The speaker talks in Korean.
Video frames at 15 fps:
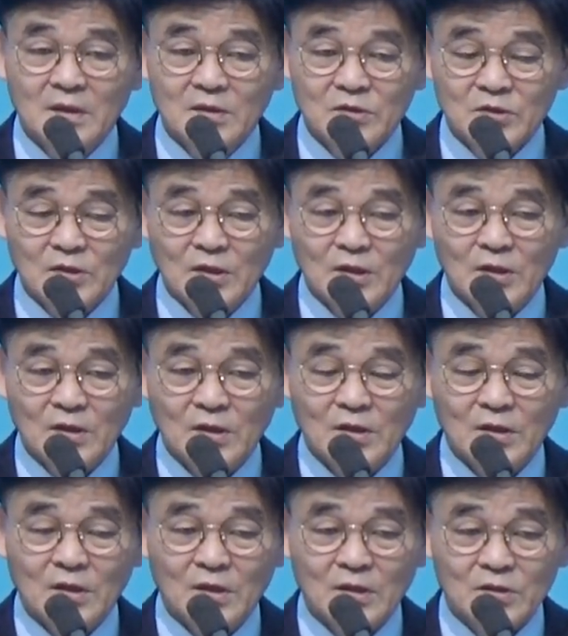
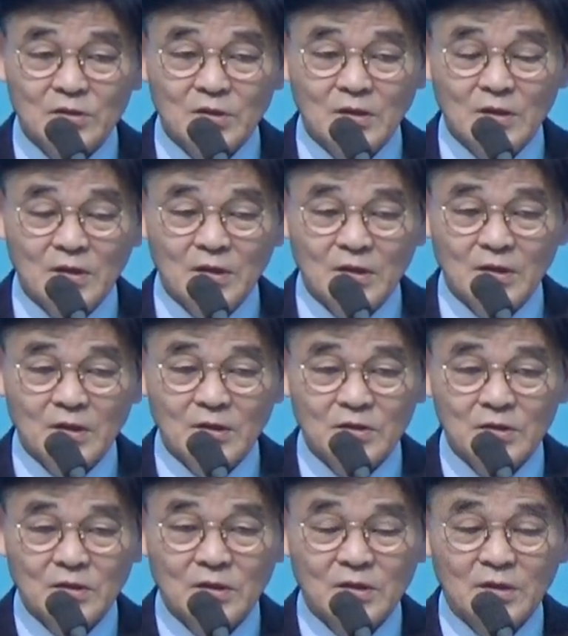
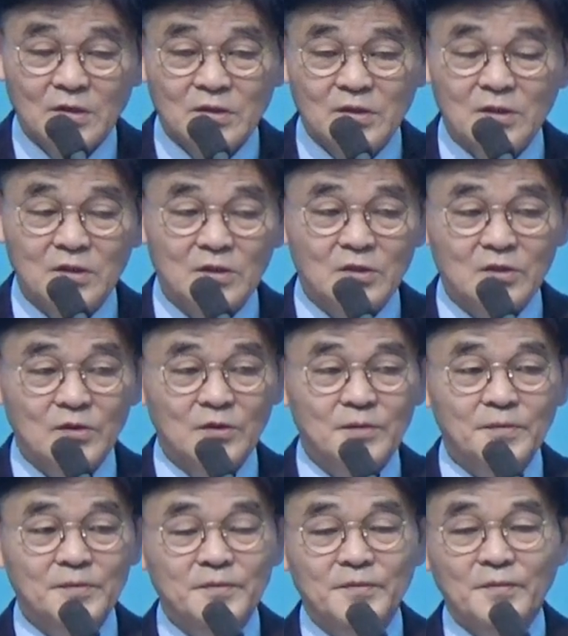자자자 저는요
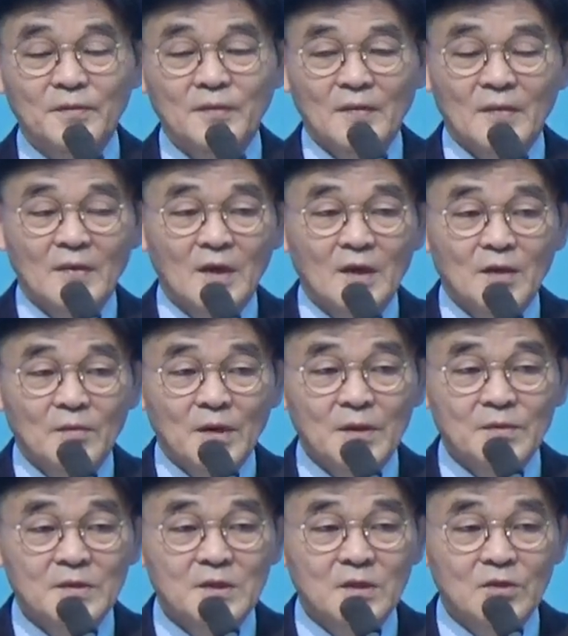
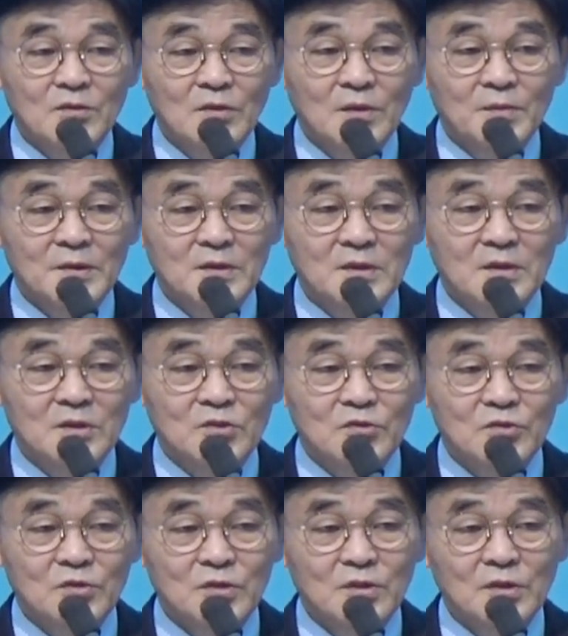밤새 기도하면서
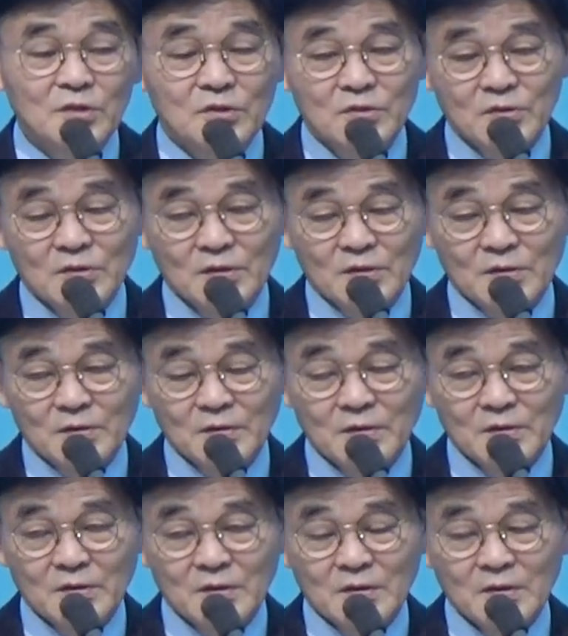주여 주여
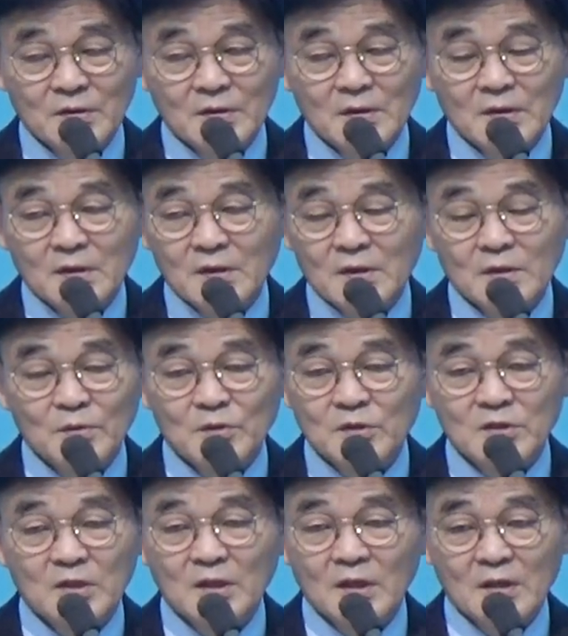그러면
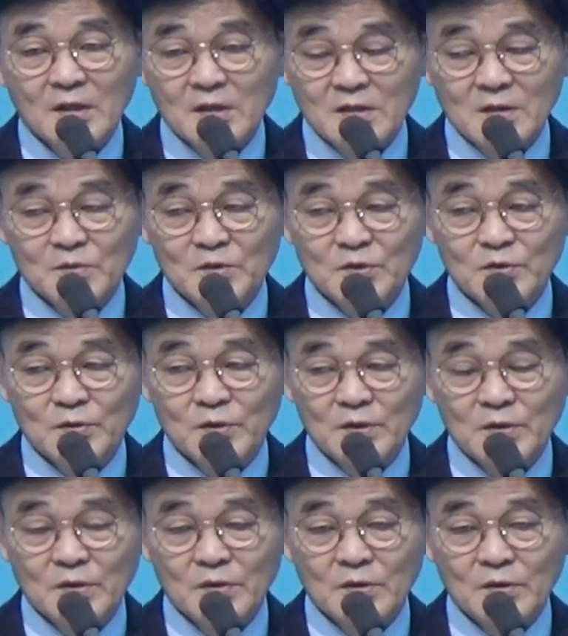철학하기가 참
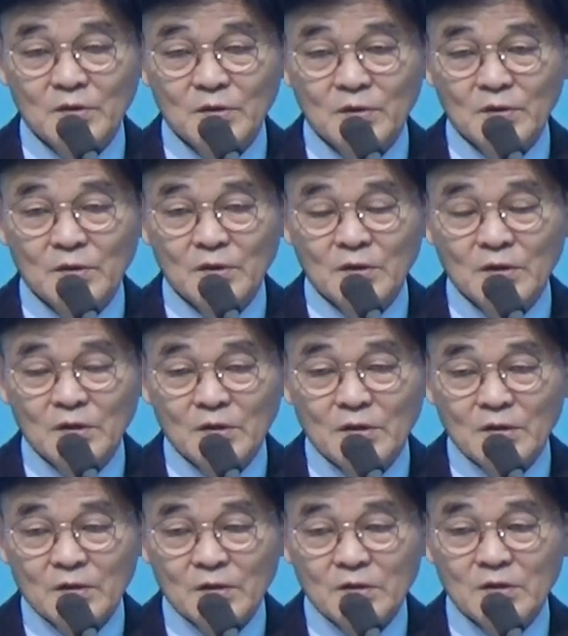쉬워.
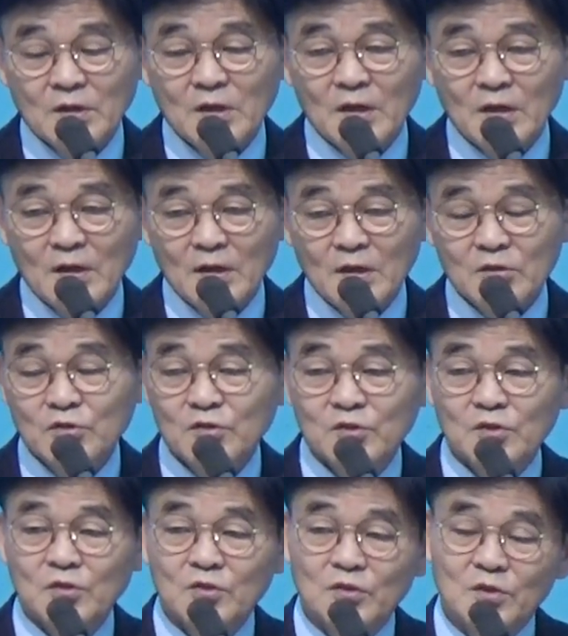근데 계속
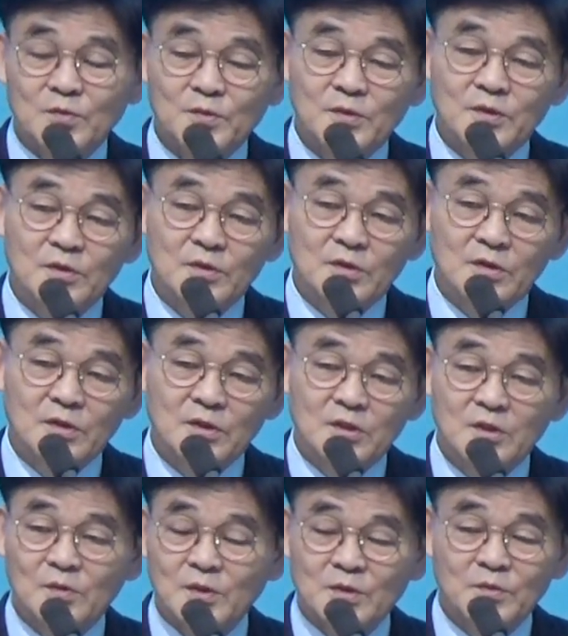주여 주여면
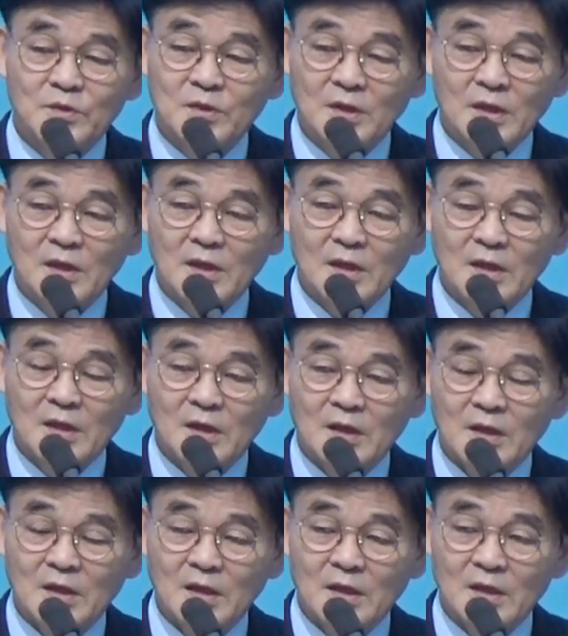너무 힘들었네.
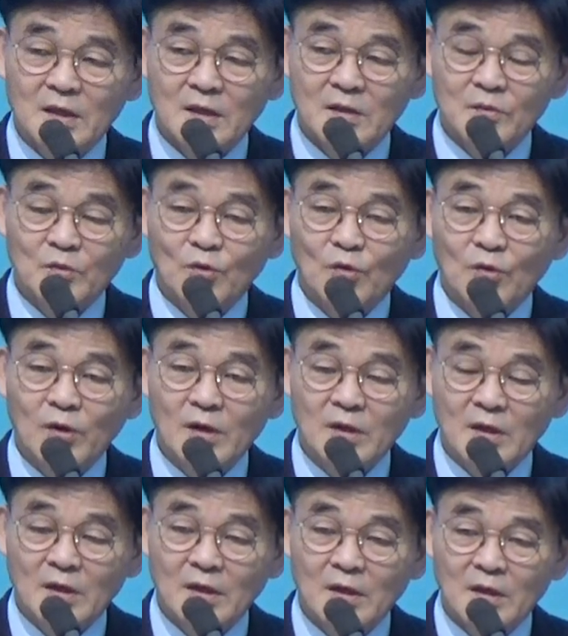그럼
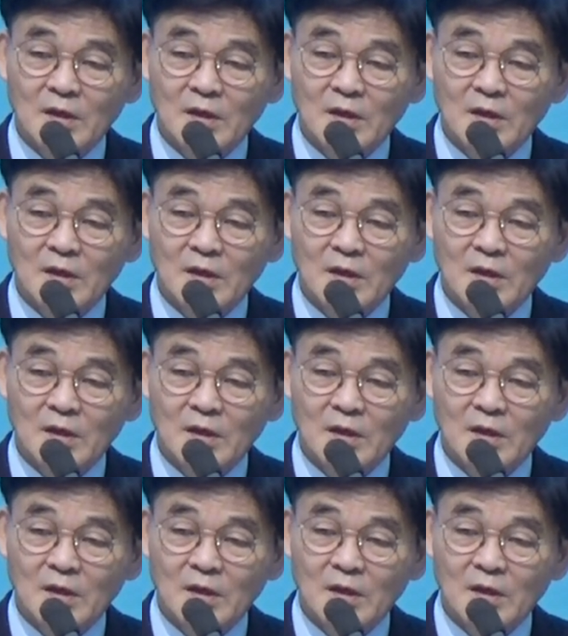고갈래.